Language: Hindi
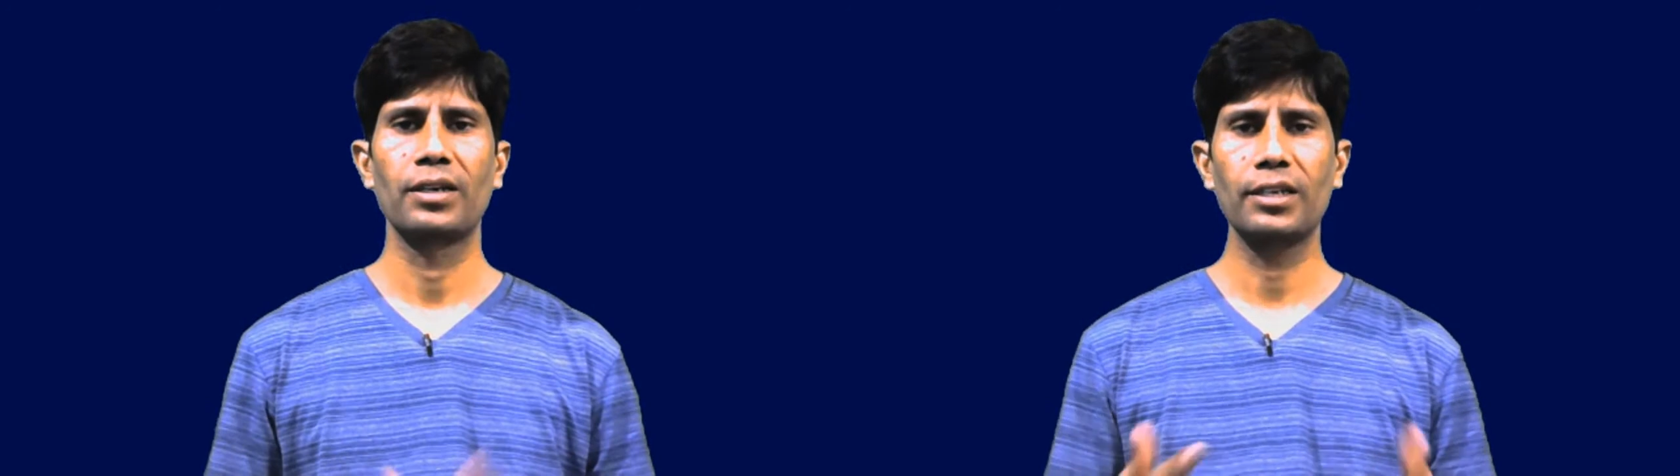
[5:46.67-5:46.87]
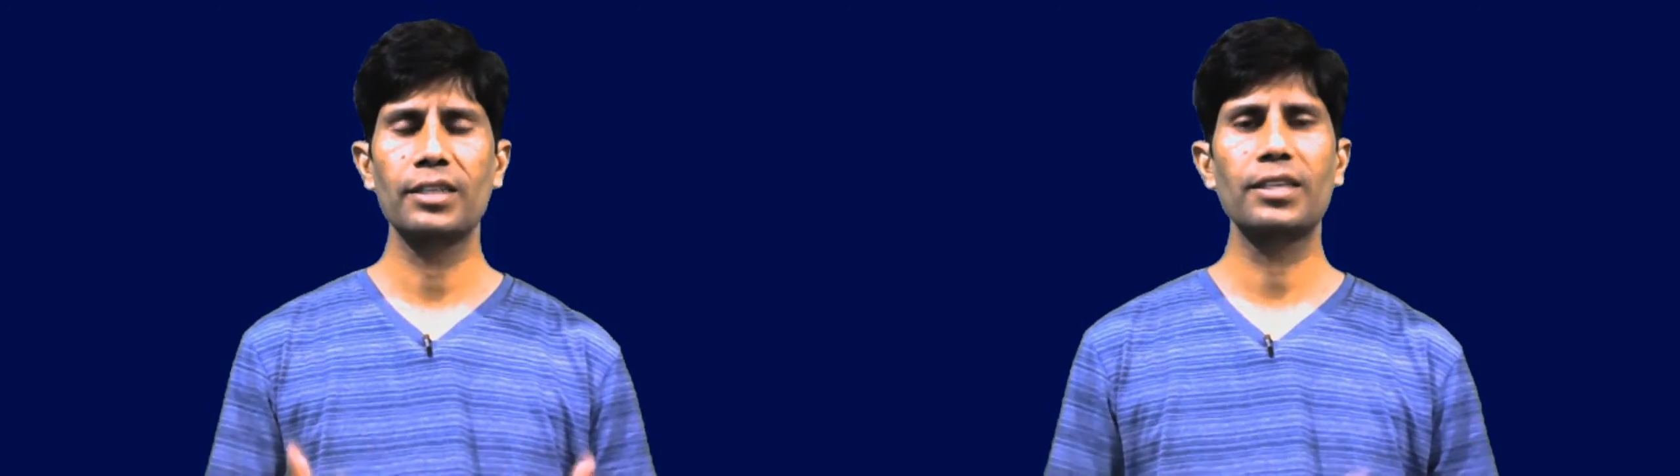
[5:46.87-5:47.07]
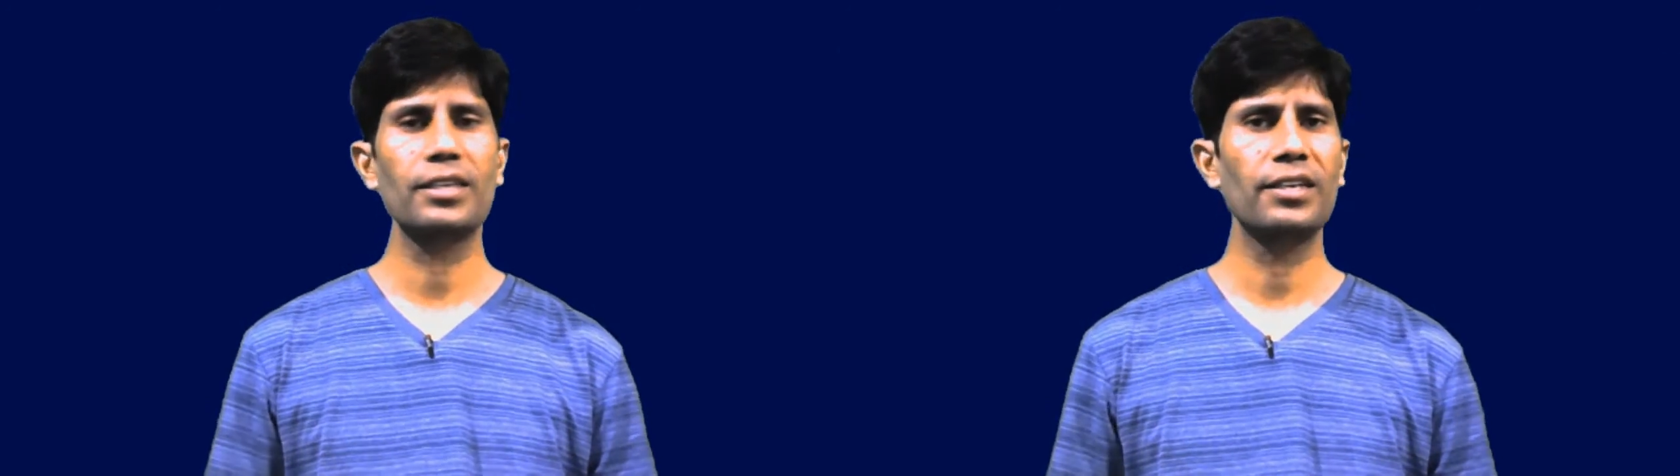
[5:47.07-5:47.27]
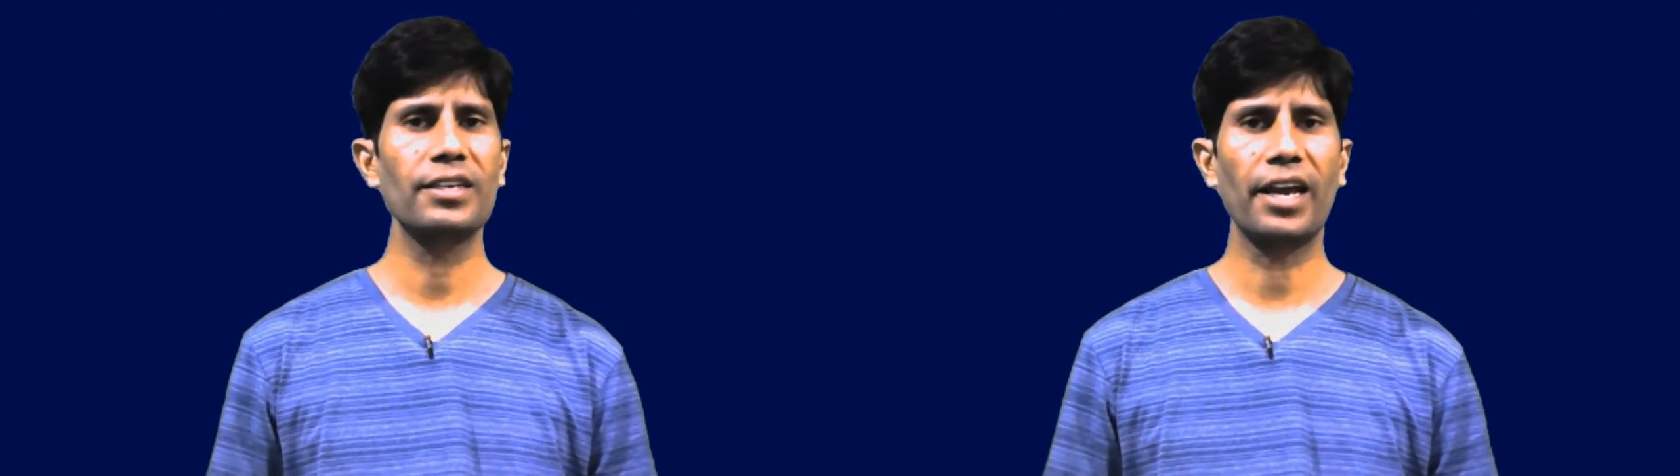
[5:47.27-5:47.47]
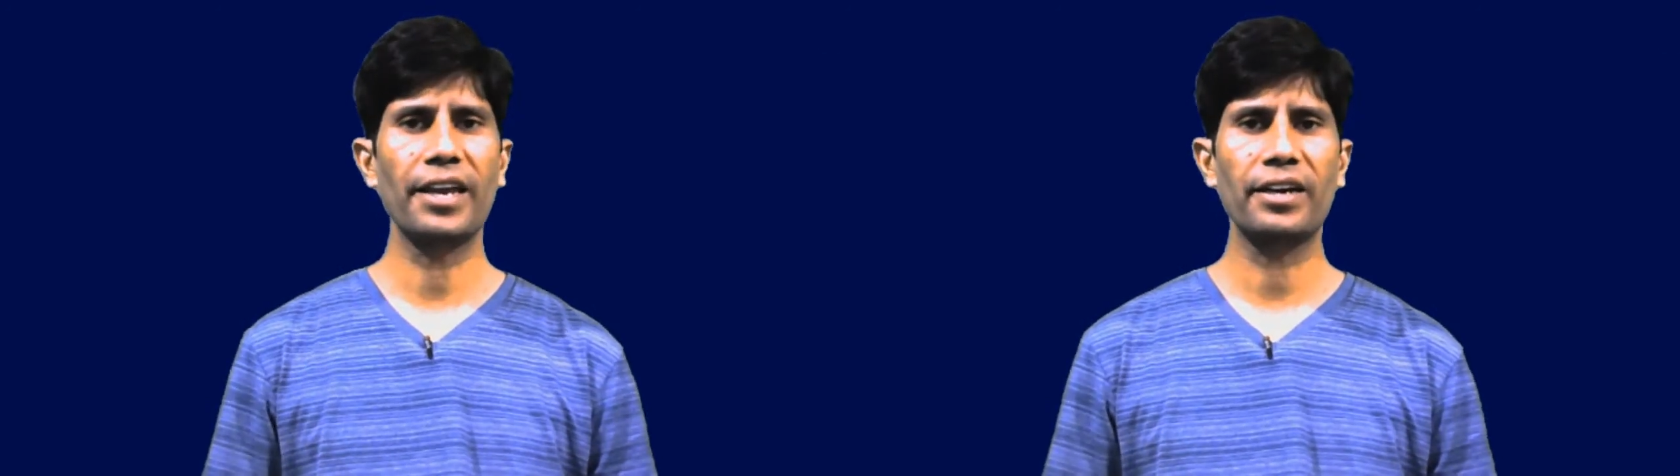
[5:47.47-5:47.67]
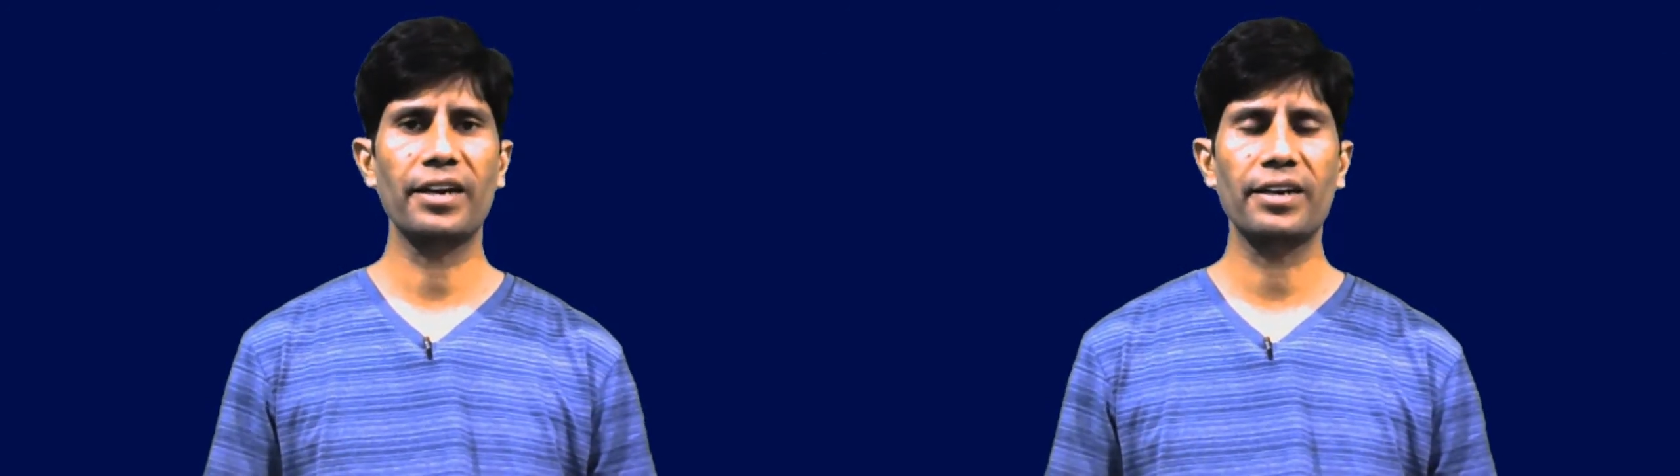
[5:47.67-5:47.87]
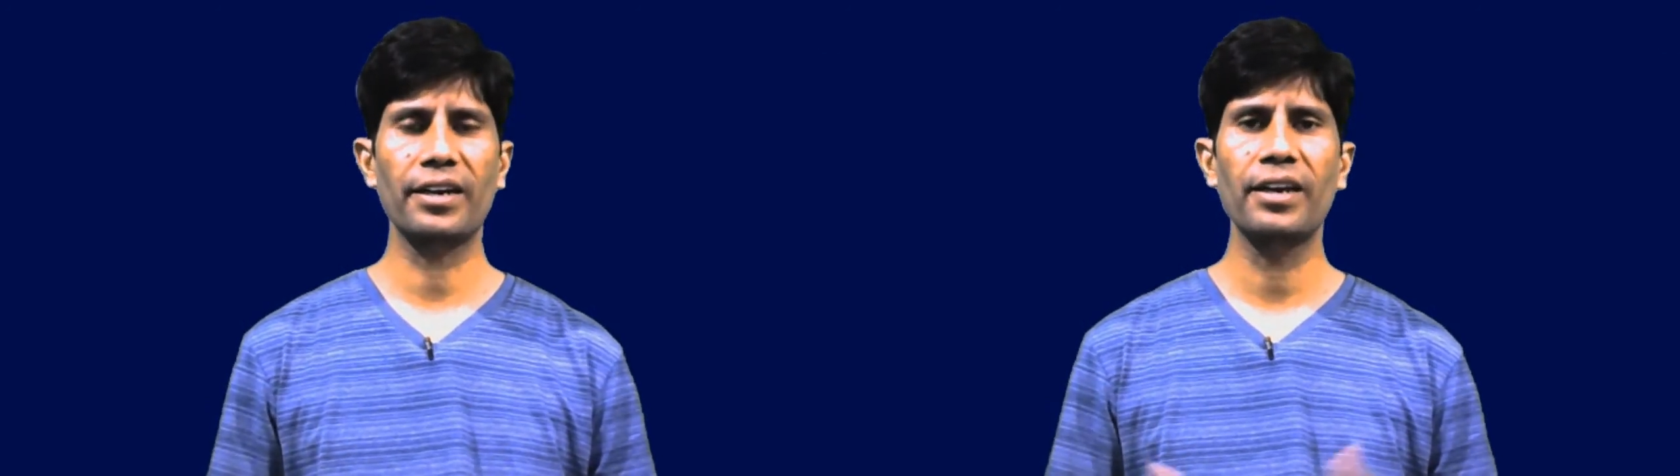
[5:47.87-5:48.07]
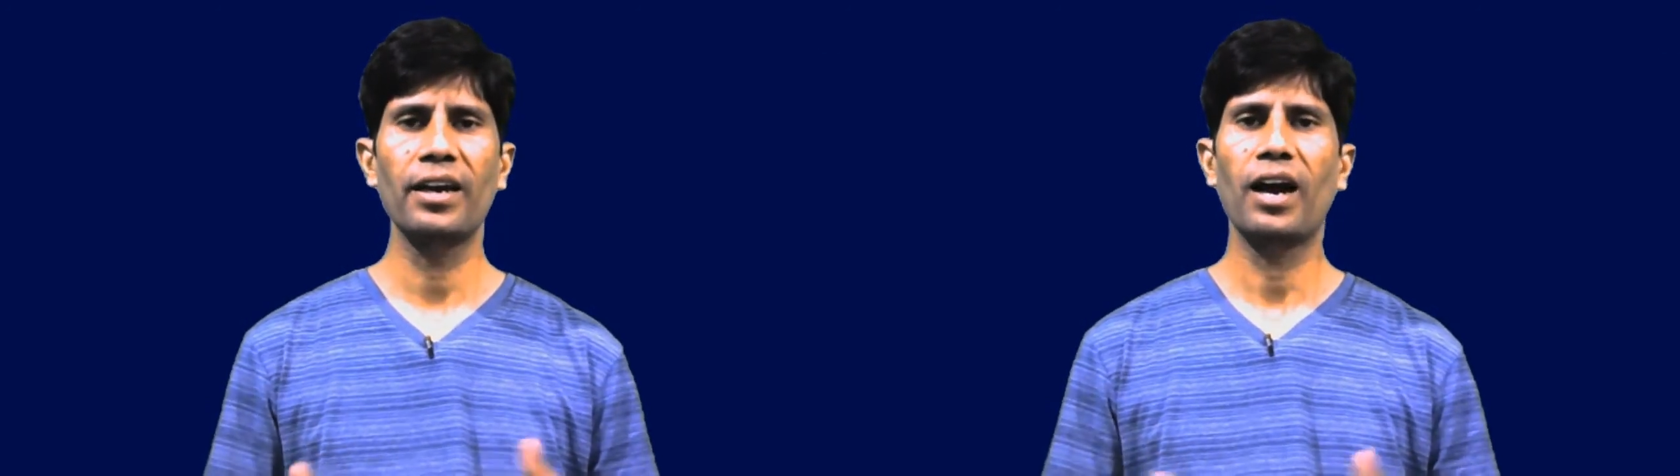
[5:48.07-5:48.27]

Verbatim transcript: नित्य क्रियाएं करके